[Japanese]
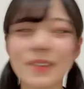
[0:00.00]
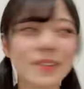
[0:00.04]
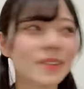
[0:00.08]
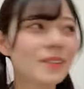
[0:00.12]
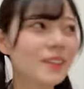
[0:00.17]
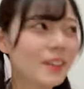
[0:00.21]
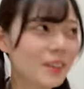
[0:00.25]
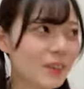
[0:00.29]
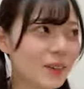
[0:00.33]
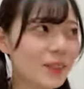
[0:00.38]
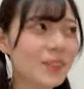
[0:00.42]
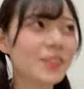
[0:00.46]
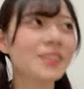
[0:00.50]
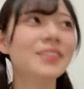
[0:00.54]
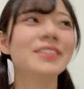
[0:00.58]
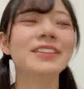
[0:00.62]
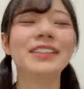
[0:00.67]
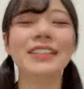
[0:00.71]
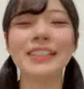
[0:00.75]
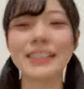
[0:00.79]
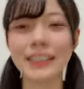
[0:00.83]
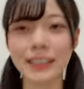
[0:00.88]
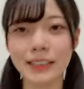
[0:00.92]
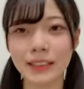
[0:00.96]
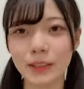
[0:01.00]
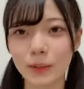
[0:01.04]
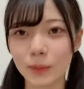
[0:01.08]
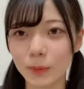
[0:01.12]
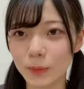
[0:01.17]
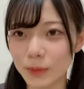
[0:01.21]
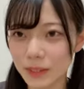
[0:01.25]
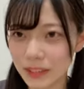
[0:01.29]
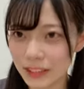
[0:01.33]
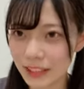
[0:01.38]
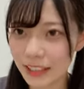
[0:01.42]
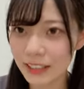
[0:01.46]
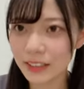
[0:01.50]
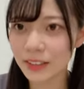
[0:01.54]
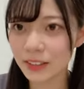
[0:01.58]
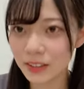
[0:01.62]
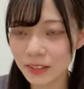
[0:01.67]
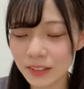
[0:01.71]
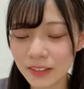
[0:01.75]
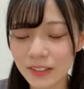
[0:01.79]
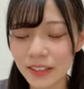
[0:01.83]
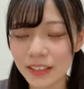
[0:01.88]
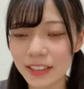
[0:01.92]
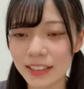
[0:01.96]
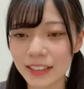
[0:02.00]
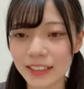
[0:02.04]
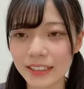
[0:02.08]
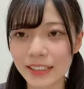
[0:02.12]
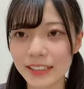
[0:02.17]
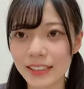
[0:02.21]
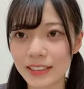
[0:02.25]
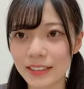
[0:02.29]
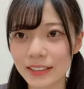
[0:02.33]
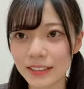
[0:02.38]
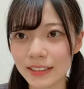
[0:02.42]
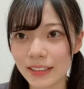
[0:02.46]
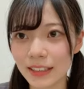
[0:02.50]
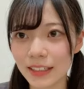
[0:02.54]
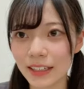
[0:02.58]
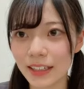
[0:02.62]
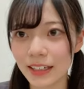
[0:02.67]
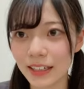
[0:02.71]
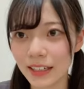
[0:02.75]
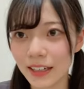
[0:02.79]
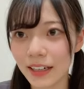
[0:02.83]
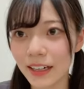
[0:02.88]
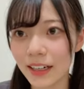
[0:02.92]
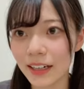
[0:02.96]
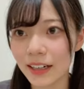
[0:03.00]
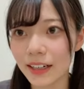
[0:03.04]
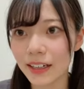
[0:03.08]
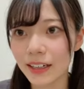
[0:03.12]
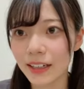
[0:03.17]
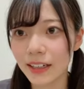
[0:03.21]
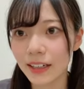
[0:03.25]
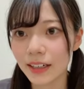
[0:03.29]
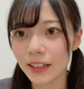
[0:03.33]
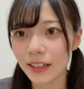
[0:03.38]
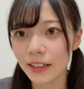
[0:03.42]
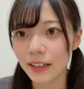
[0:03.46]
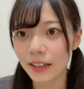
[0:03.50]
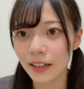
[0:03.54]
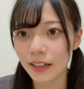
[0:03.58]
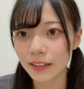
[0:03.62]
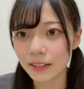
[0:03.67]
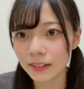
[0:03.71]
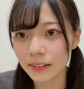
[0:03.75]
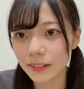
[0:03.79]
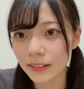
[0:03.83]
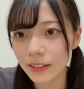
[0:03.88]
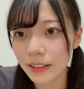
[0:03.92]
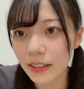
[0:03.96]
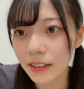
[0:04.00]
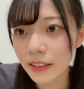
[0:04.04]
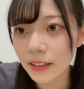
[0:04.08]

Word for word: ここはこういう振りでっていうのもちゃんとあきら先生からあの